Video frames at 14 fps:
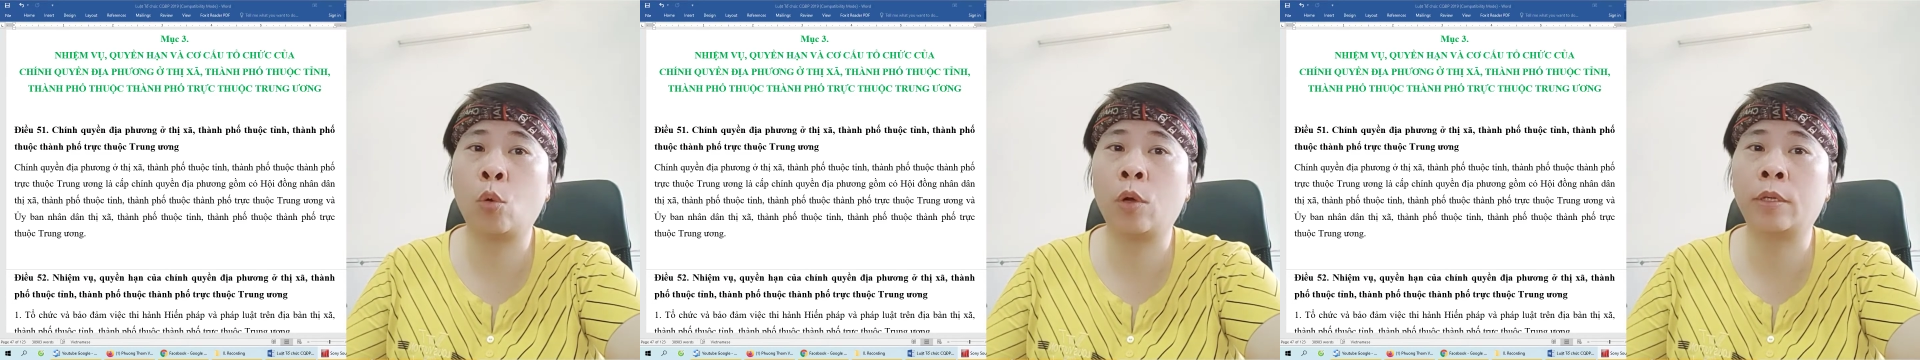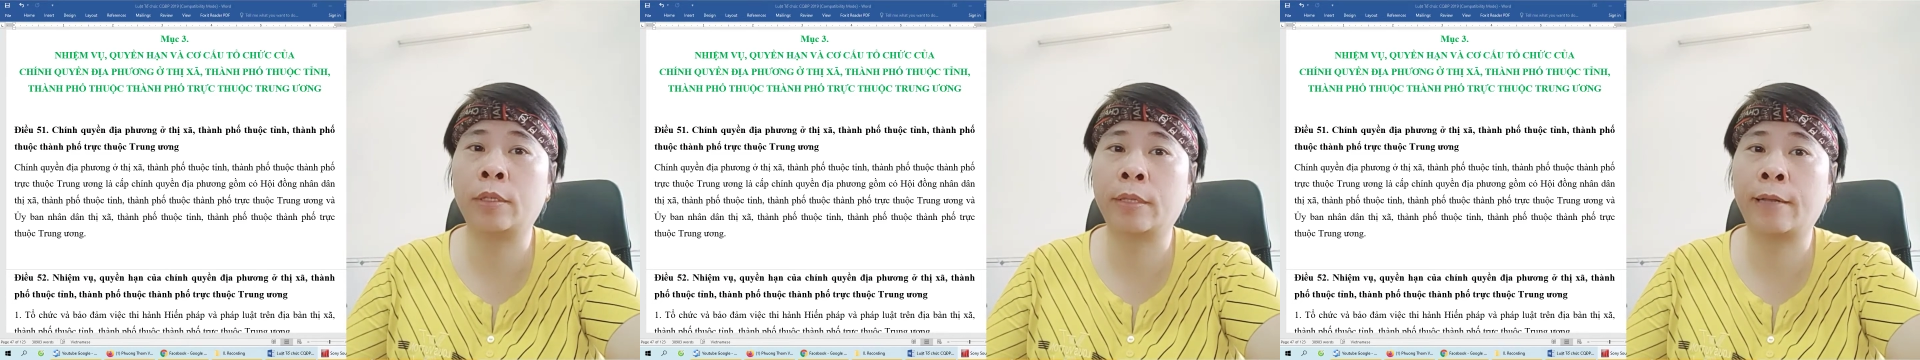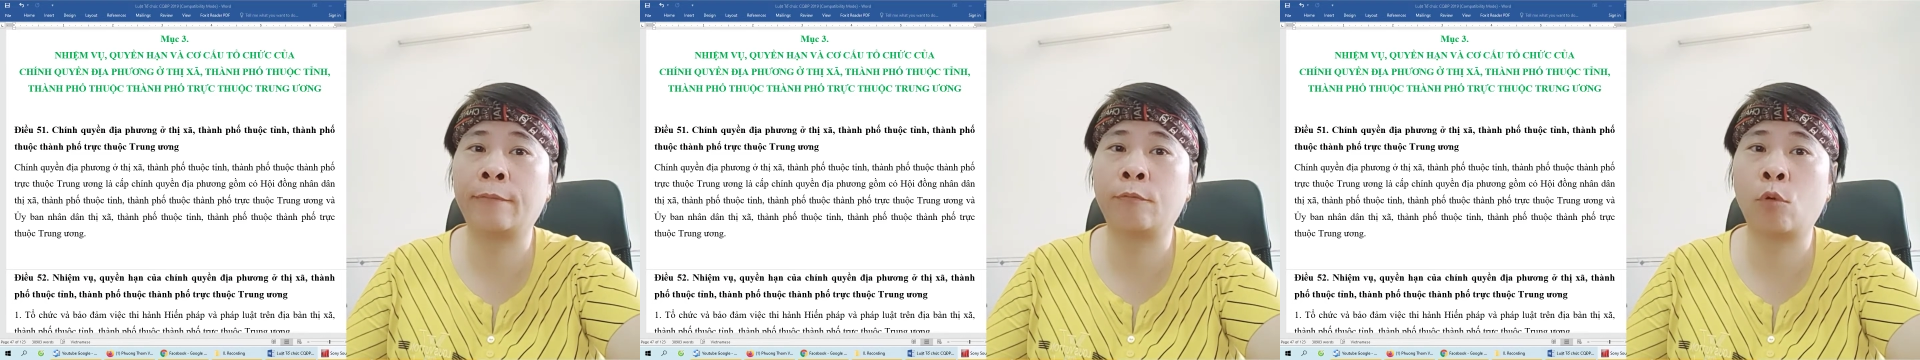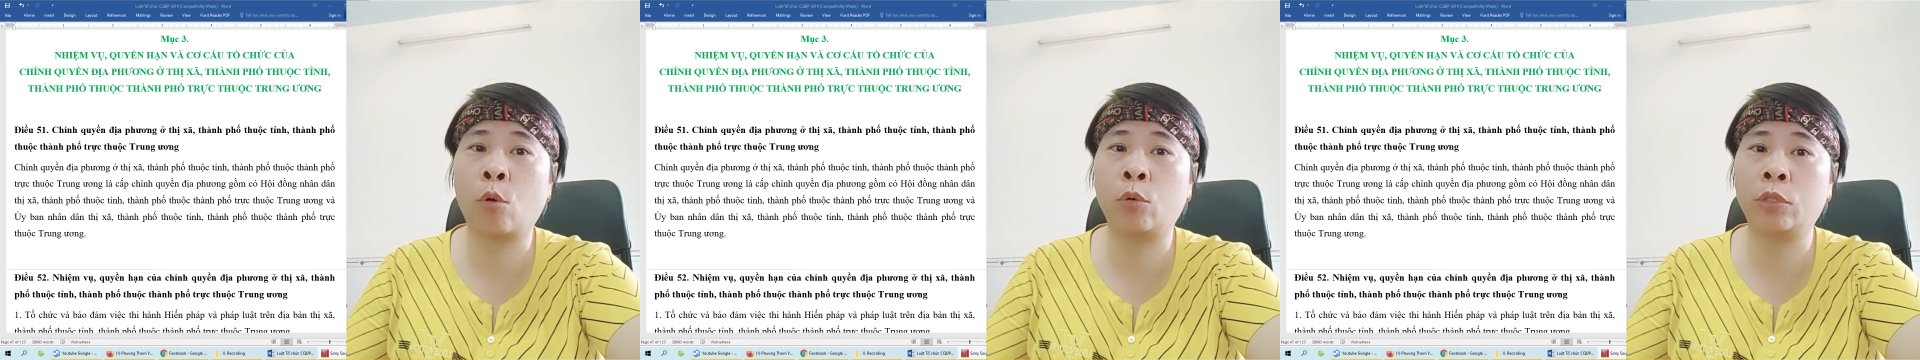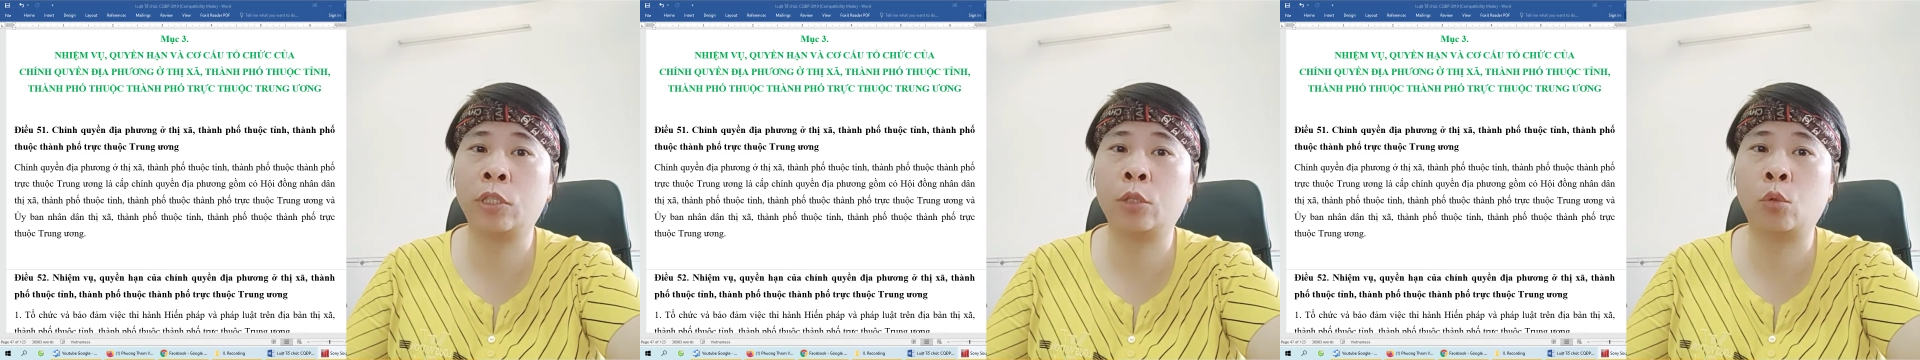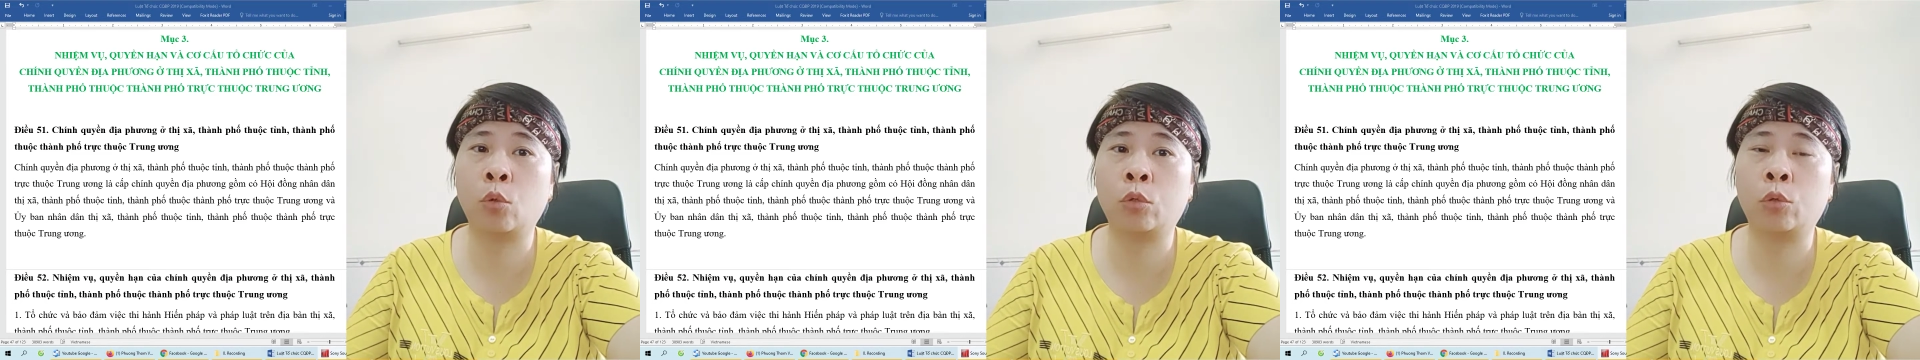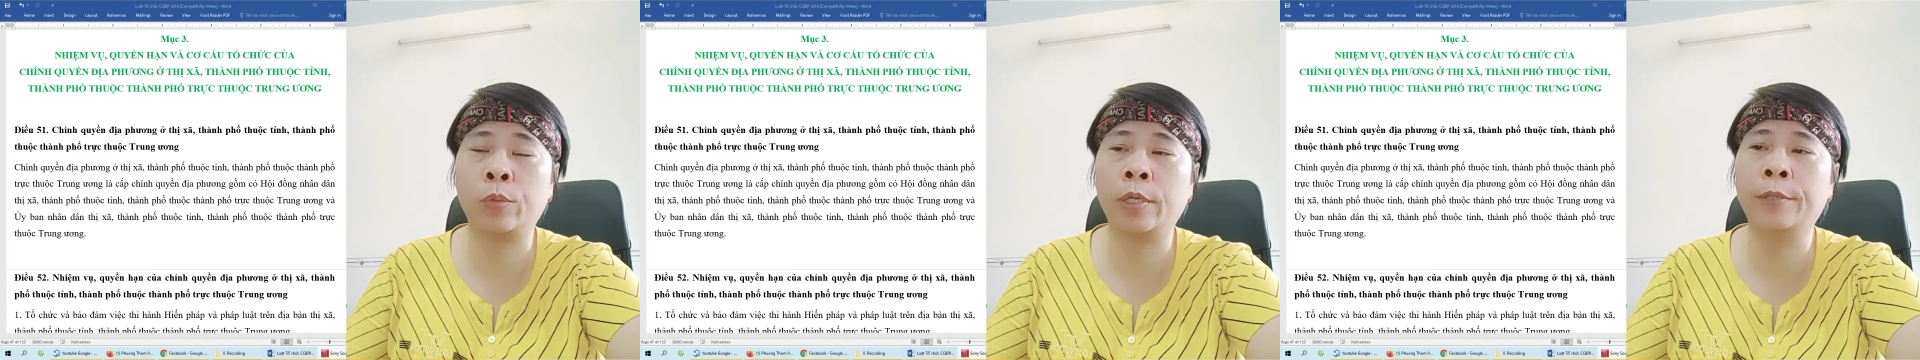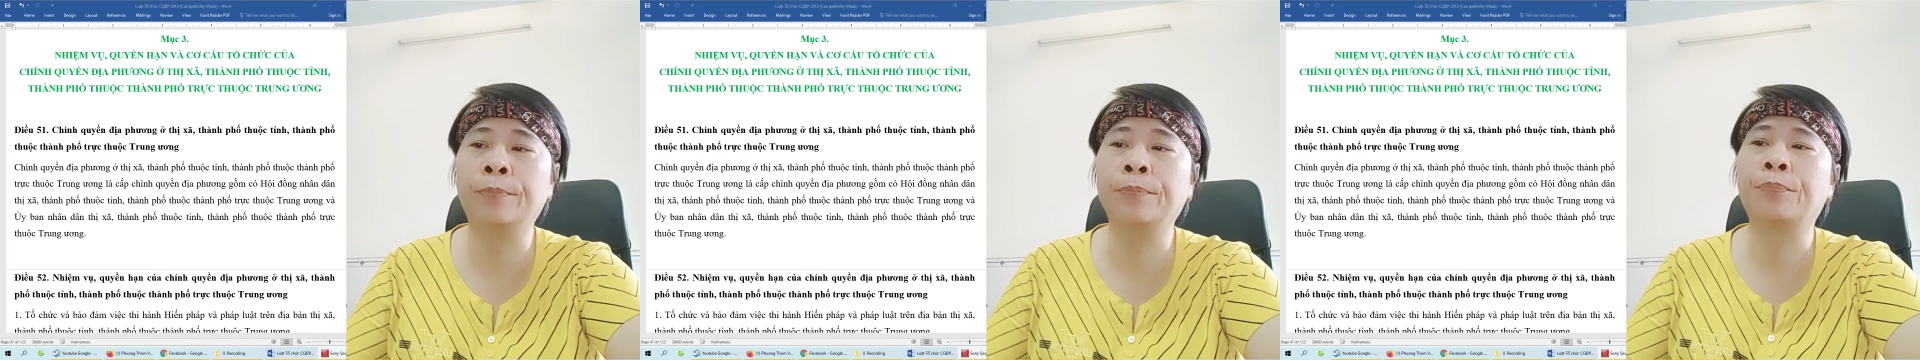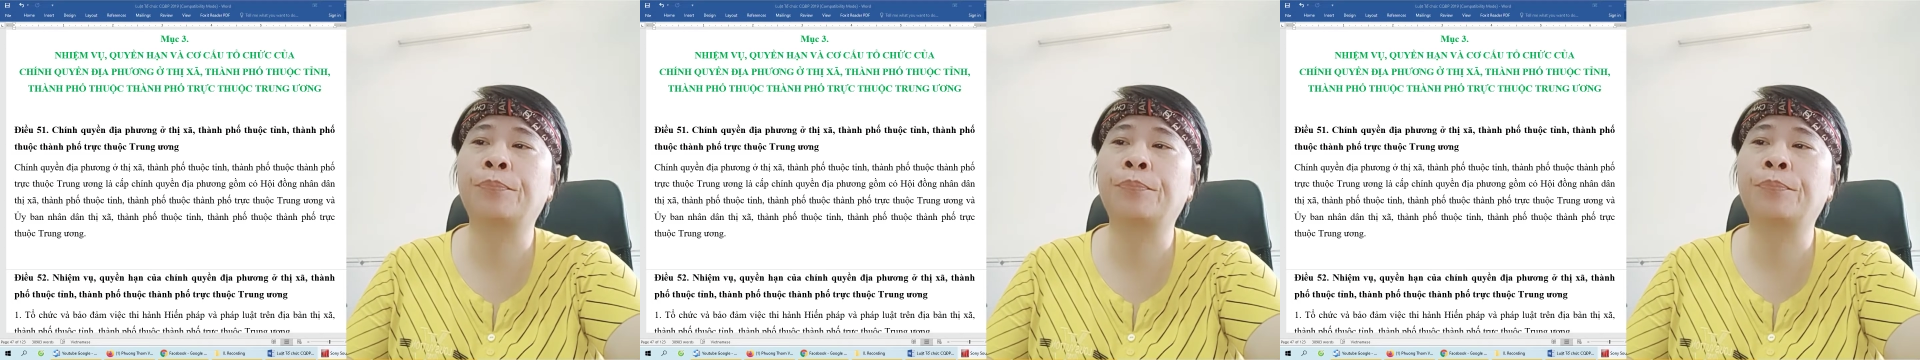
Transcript: thuộc thành phố trực thuộc trung ương.